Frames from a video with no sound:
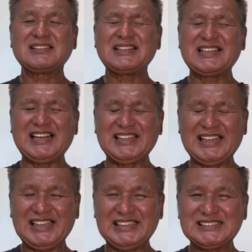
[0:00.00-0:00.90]
比嘉
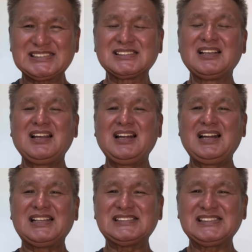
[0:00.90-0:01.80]
です。
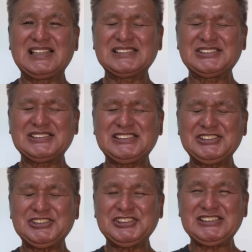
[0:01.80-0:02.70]
8月
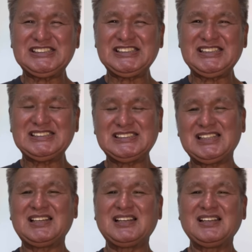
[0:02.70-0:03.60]
11
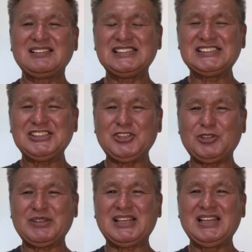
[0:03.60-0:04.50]
日、日
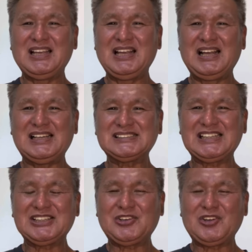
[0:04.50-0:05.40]
曜日、
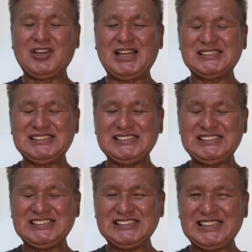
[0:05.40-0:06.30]
朝の
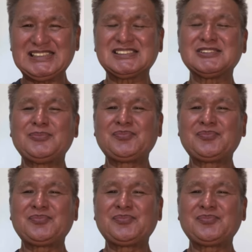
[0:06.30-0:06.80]
8時です。